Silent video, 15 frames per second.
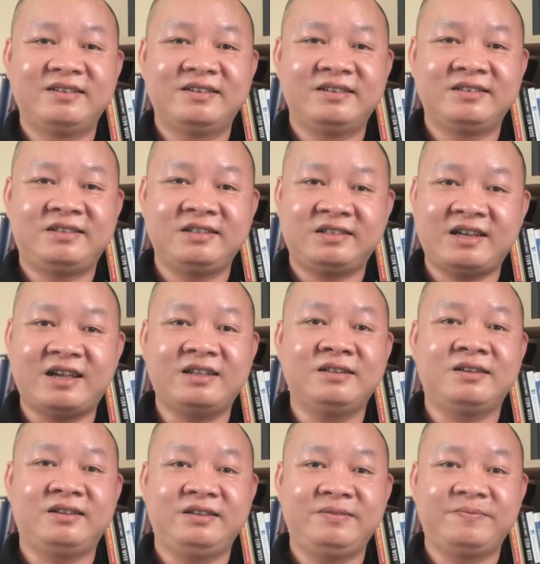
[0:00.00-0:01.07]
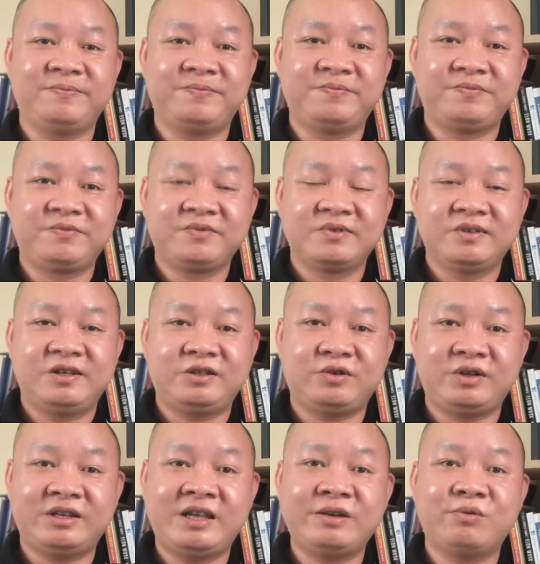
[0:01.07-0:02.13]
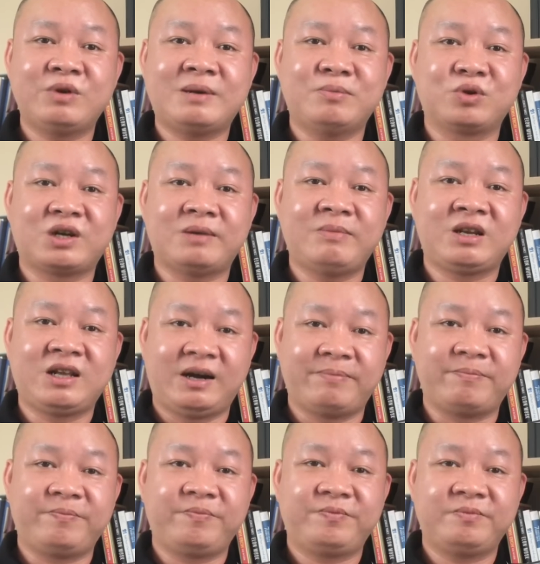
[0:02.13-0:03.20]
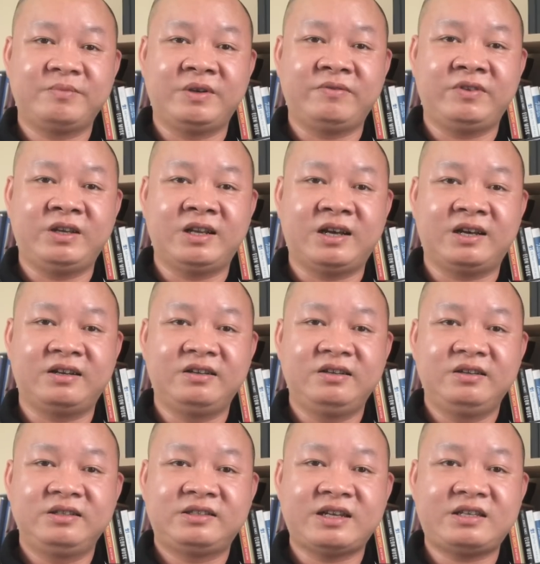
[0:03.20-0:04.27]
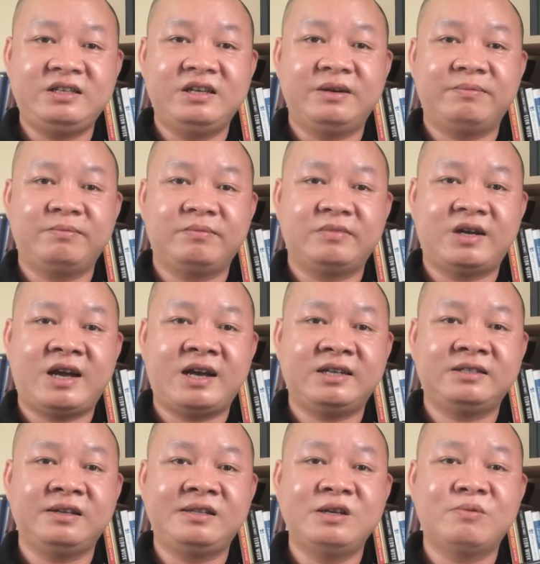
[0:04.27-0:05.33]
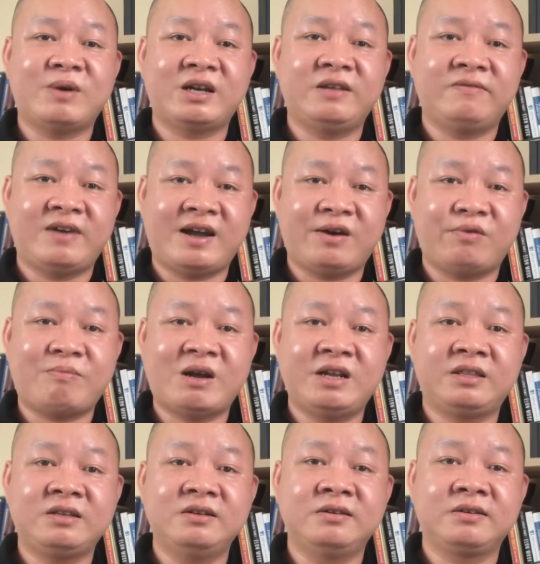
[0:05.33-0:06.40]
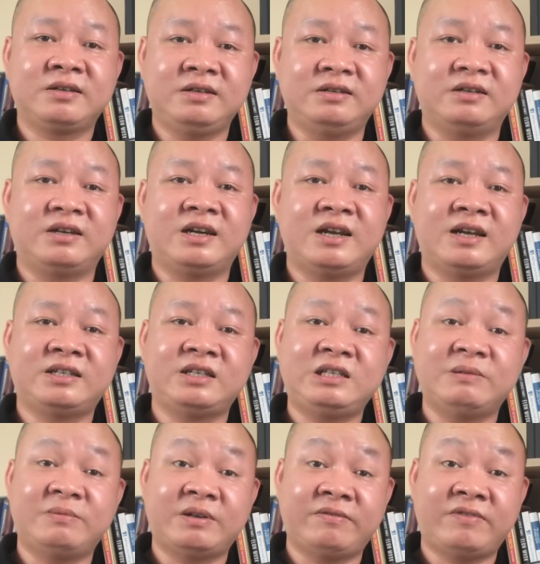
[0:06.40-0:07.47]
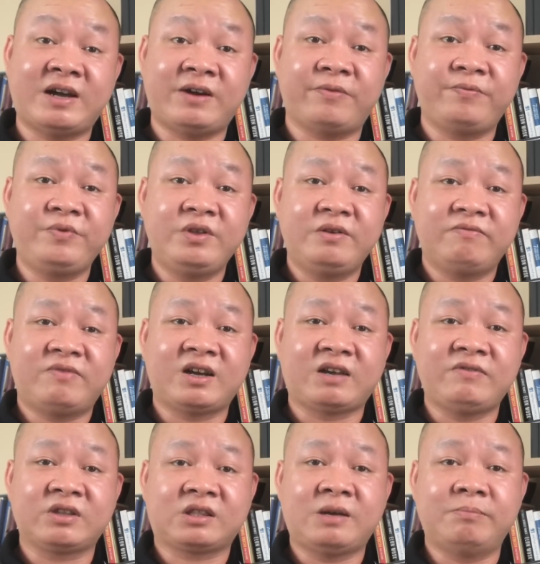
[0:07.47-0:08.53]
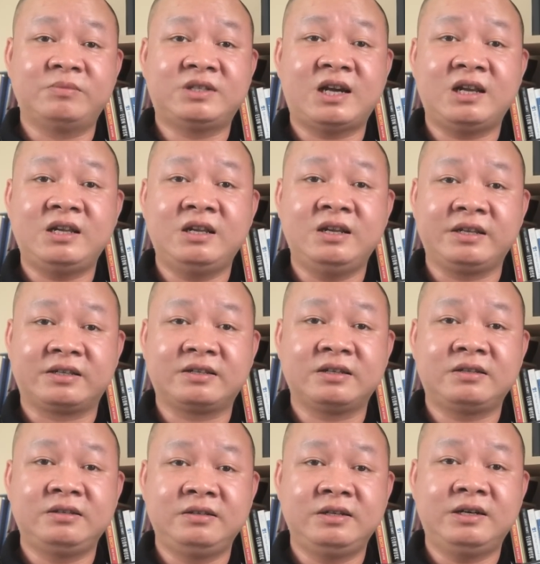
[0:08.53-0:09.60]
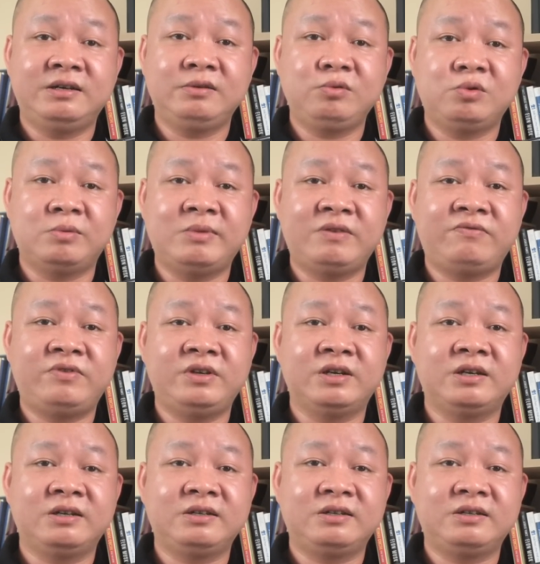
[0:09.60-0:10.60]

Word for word: chia sẻ như thế thế cho nên đây cũng là một cái bất cập bởi vì là trách nhiệm ai giới thiệu bạn ấy vào bạn ấy tự ứng cử hay là ai trách nhiệm bạn ấy vào và cái việc thẩm tra lý lịch các thứ nữa của bên phía